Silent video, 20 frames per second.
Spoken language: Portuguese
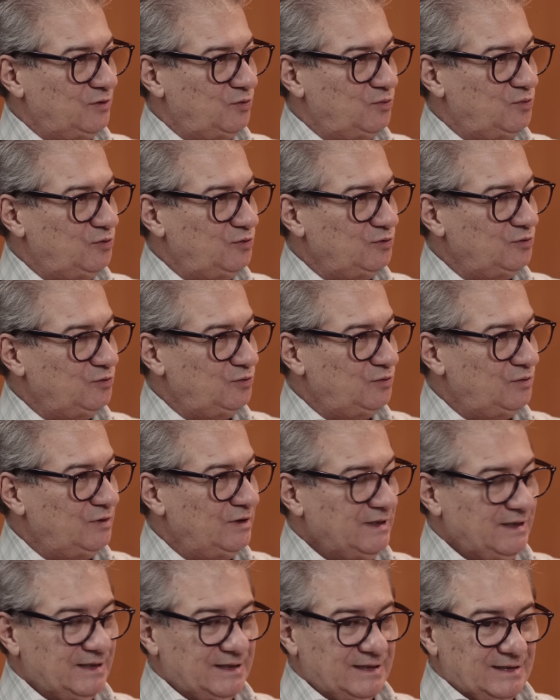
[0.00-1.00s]
É um mundo
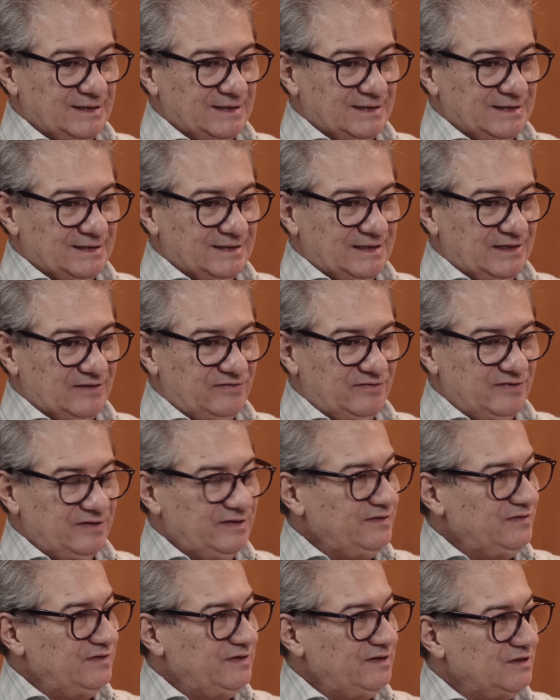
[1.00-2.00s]
que
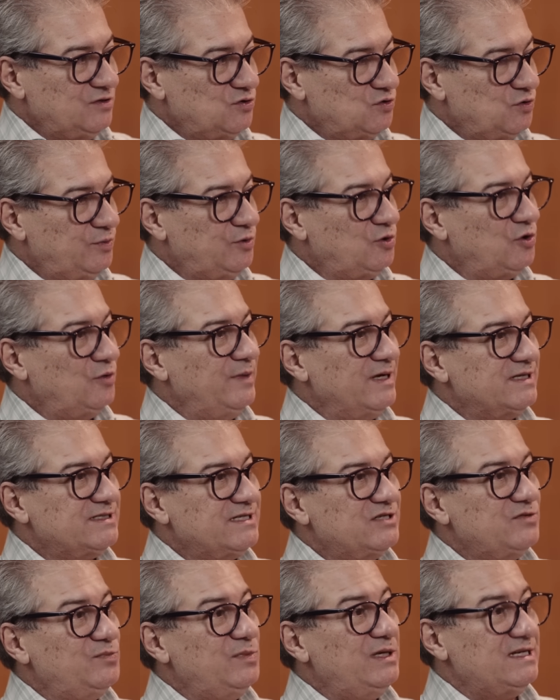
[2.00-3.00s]
vive sob
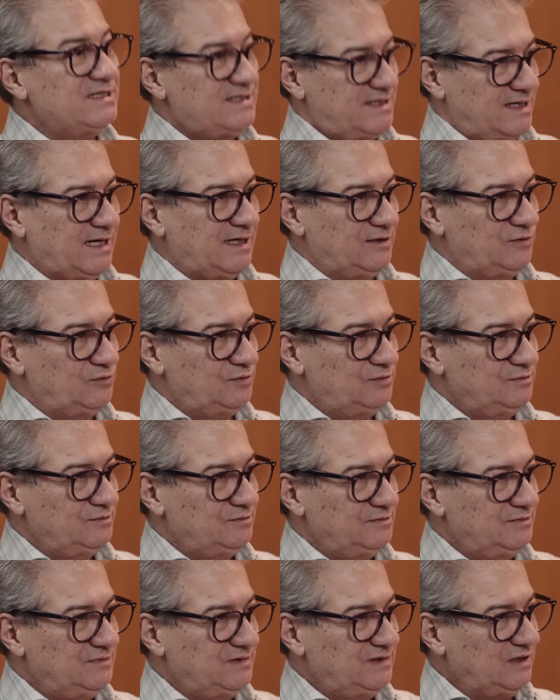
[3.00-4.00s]
comércio administrado.
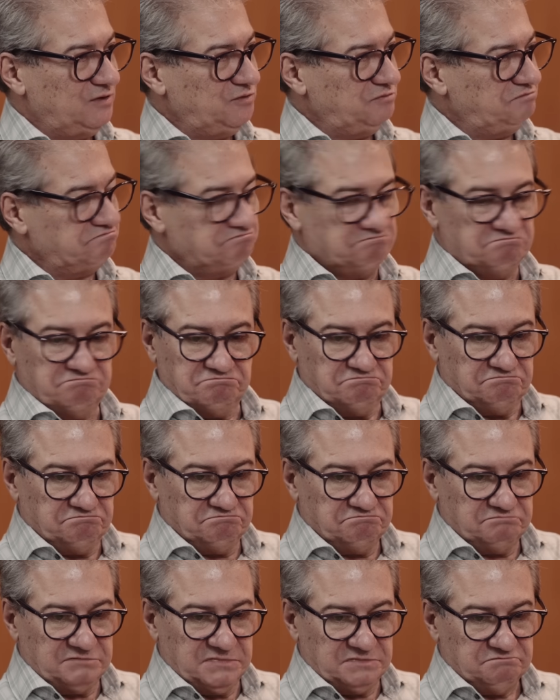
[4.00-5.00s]
Então,
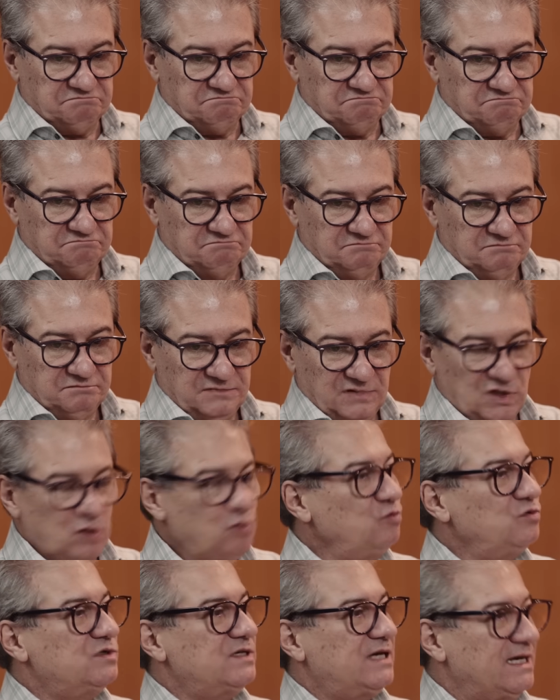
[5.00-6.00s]
em
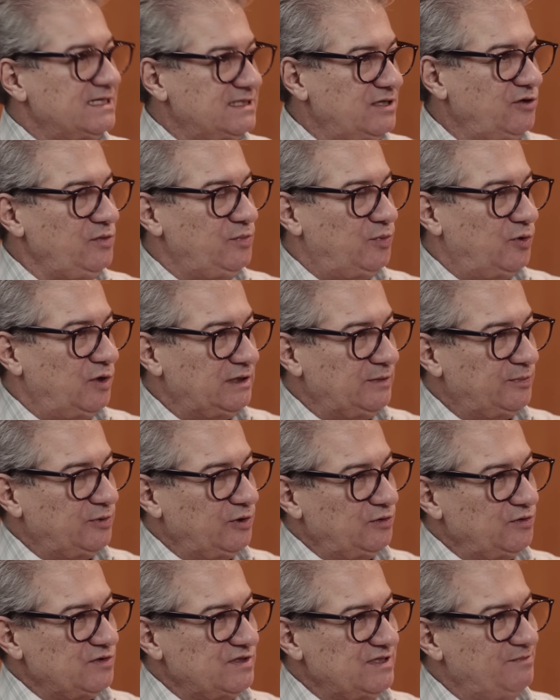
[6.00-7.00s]
alguns casos, não importa
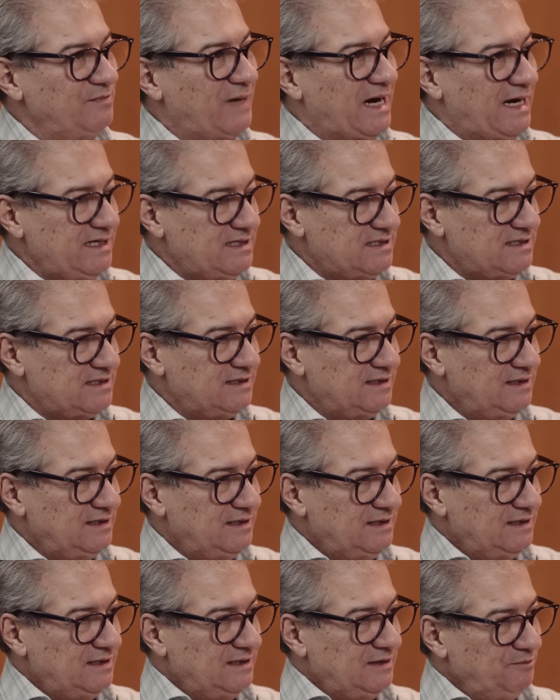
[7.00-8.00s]
produzir mais,
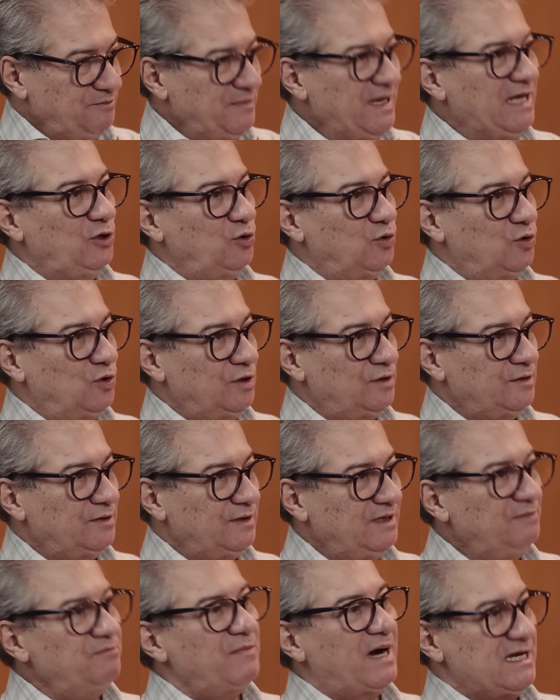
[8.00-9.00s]
melhor
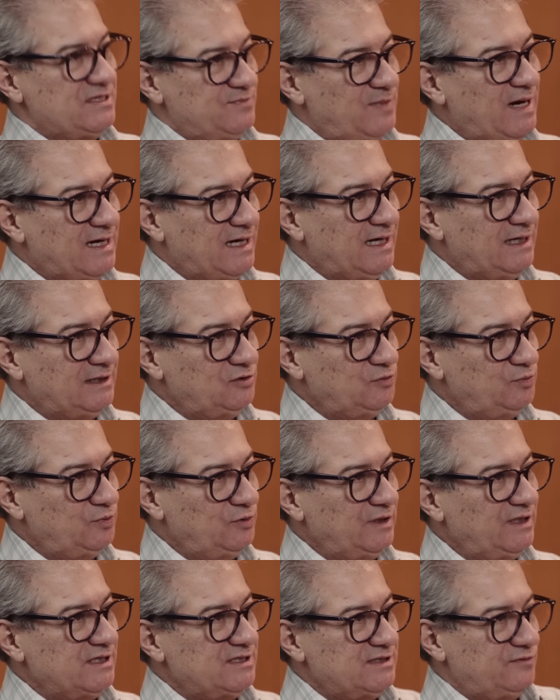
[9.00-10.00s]
e mais barato,
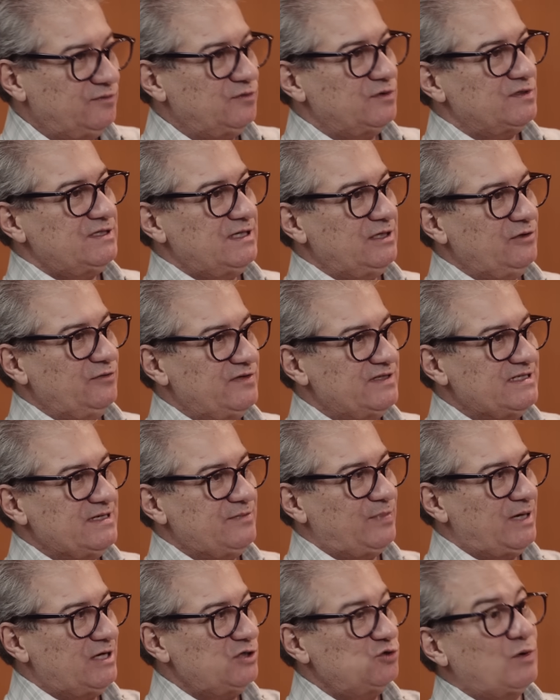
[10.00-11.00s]
porque se você não
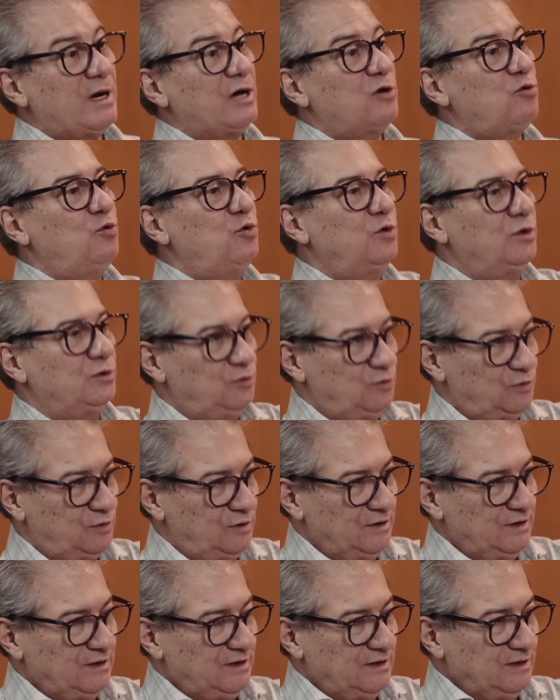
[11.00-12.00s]
fizer parte de um
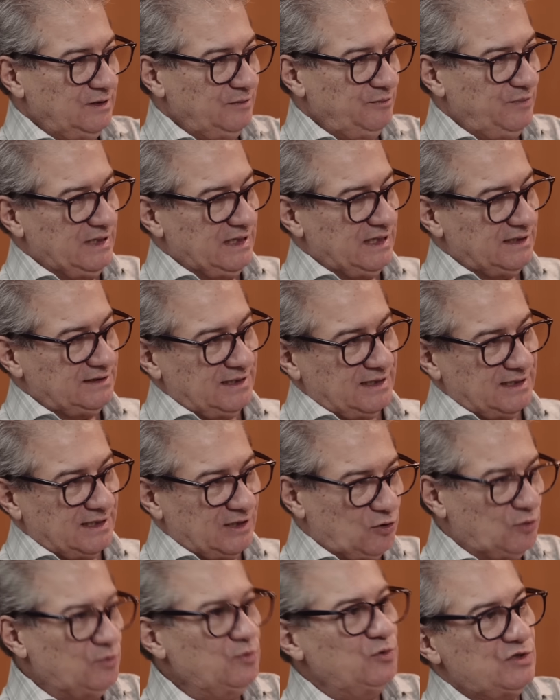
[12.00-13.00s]
acordo
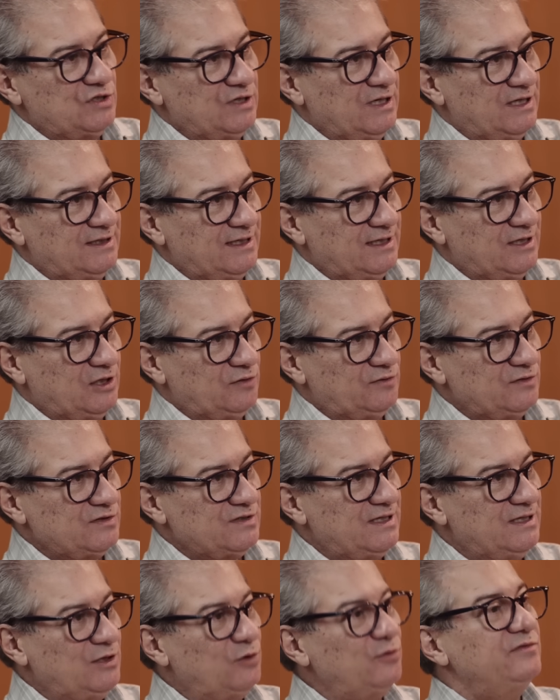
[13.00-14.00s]
bilateral ou multilateral,
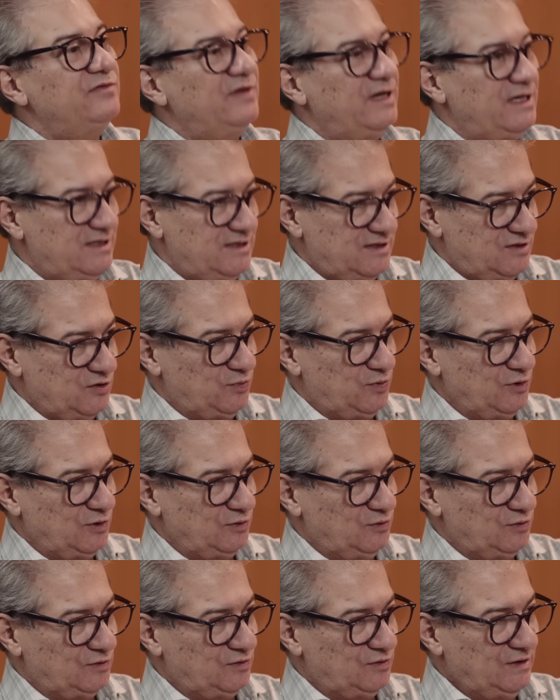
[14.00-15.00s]
você não vende seu
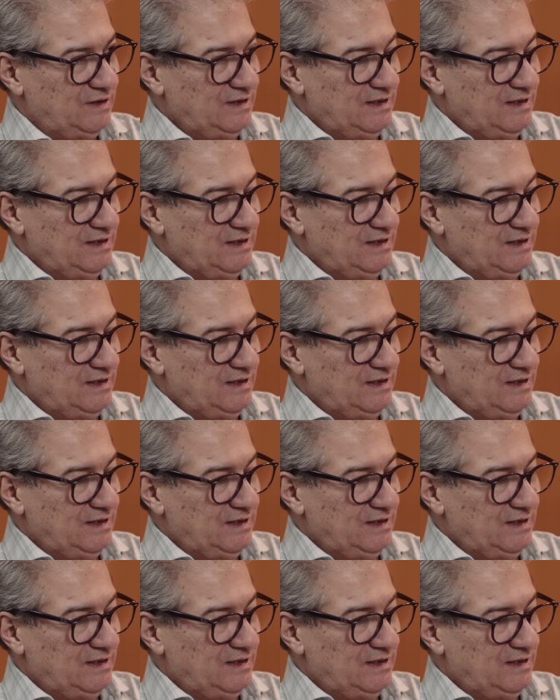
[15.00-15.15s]
produto.